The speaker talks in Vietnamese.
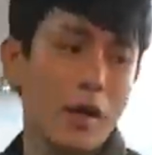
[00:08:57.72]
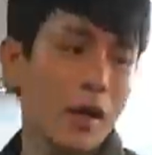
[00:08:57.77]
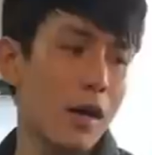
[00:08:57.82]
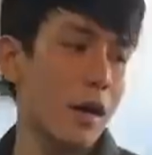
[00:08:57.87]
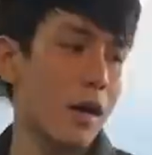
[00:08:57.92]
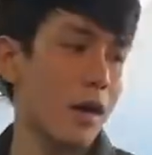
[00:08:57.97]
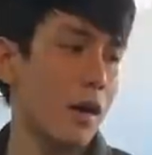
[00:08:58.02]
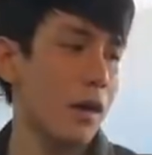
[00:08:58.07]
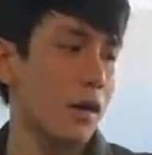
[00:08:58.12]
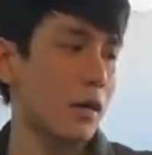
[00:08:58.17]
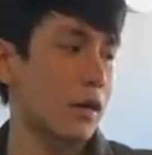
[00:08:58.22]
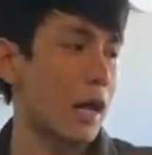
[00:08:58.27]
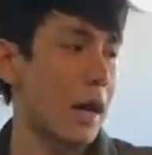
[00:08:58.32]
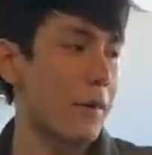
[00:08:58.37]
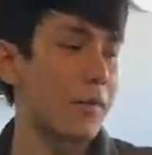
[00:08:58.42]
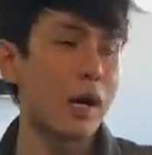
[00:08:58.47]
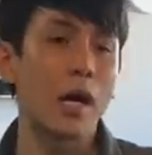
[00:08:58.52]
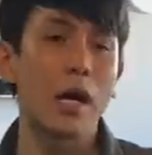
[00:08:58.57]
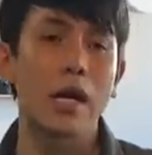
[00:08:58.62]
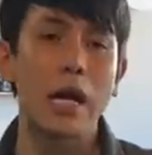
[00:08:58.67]
à,
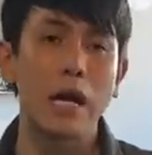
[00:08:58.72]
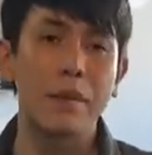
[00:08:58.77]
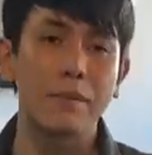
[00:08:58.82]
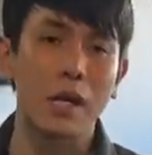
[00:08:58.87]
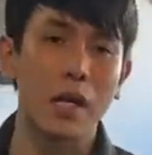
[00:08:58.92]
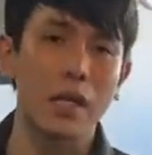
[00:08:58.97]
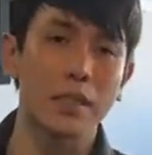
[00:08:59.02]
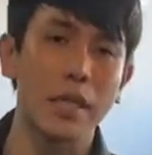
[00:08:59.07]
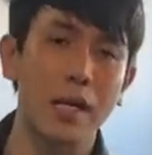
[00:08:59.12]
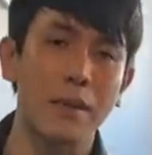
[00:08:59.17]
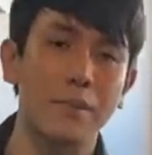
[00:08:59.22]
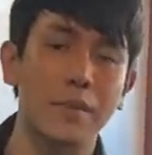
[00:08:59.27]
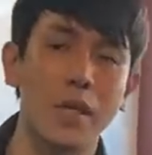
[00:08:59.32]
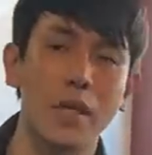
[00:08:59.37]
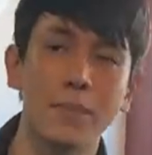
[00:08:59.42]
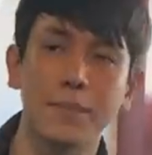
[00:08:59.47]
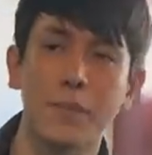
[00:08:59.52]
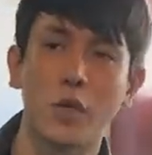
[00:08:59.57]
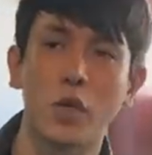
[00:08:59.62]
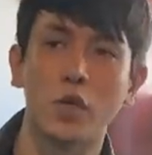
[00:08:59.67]
cảm ơn anh em đã xem
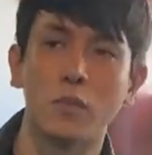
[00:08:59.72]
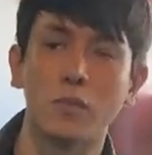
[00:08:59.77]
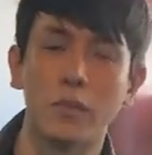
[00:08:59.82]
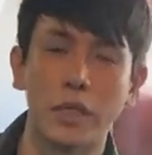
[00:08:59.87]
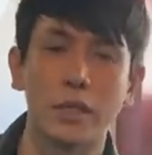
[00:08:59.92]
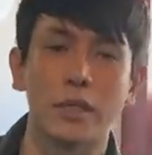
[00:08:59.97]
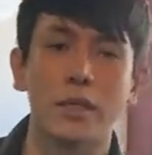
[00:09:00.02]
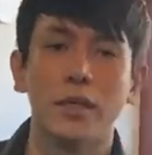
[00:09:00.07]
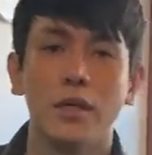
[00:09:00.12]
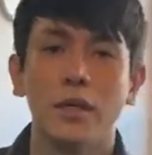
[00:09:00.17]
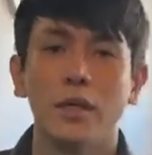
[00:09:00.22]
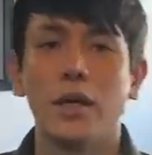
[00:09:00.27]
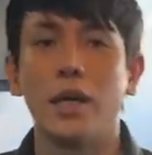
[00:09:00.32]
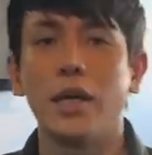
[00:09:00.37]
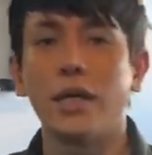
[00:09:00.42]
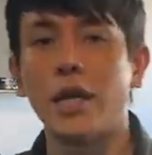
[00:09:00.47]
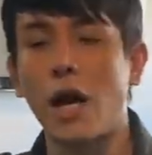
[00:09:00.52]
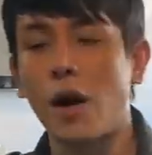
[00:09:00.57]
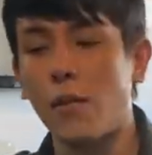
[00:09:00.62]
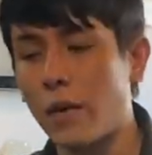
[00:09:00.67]
clip của Minh,
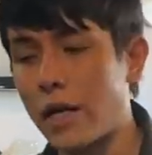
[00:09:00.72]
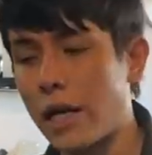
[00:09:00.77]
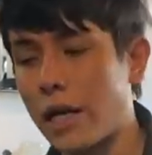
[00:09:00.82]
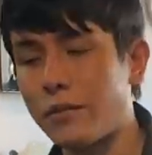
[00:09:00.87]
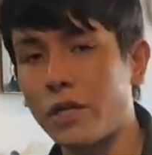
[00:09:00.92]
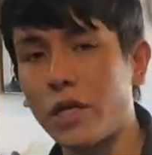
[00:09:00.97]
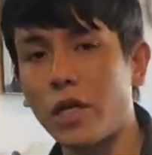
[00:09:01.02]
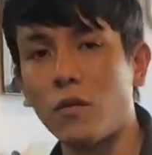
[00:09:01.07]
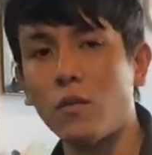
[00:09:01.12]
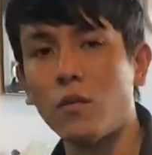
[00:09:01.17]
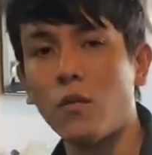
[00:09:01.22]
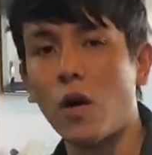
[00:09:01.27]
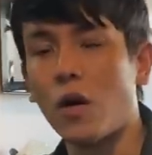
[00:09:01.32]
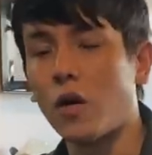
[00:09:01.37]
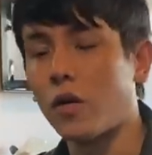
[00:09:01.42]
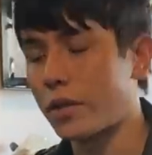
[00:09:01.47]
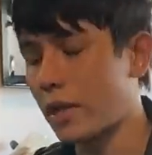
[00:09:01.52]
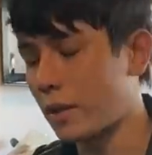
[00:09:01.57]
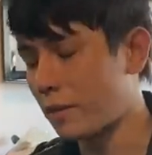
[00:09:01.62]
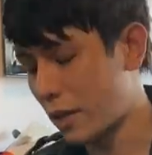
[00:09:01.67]
hy vọng anh em sẽ ủng
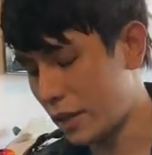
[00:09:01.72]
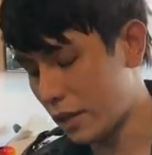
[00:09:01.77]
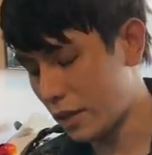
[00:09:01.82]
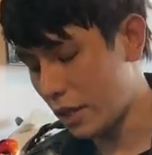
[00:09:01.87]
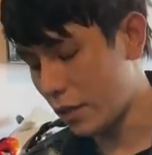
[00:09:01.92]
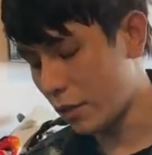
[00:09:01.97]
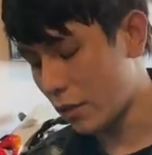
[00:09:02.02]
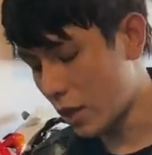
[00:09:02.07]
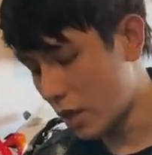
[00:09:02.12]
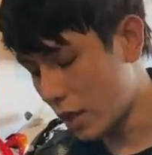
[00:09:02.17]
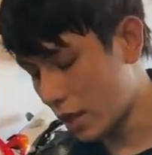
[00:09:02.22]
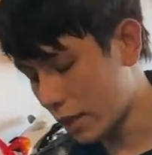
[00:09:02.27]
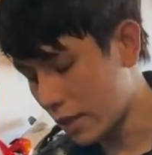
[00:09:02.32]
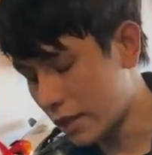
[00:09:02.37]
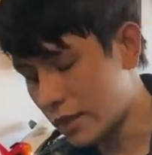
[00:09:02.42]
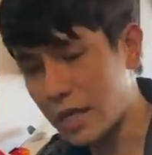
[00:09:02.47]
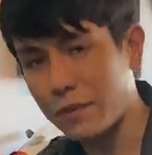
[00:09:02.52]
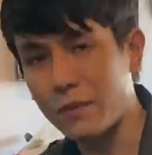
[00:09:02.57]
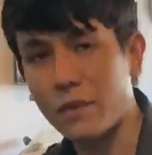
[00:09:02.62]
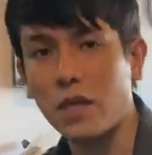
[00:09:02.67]
hộ cho Minh nhiều hơn, để xem